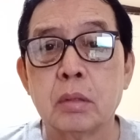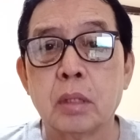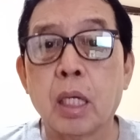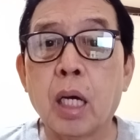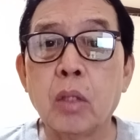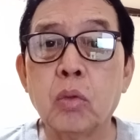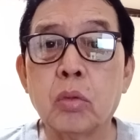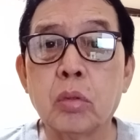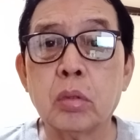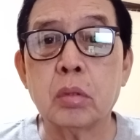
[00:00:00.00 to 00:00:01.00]

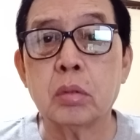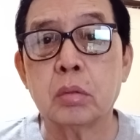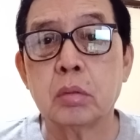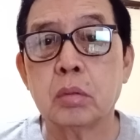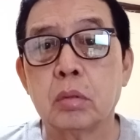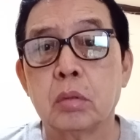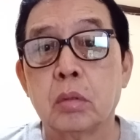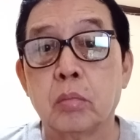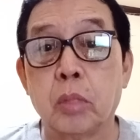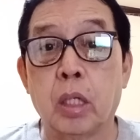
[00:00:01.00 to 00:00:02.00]
Nakakalungkot.
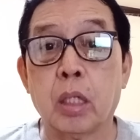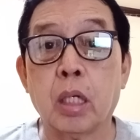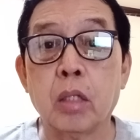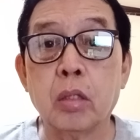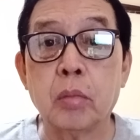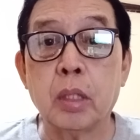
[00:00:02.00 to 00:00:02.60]
Be, hanggang ngayon eh,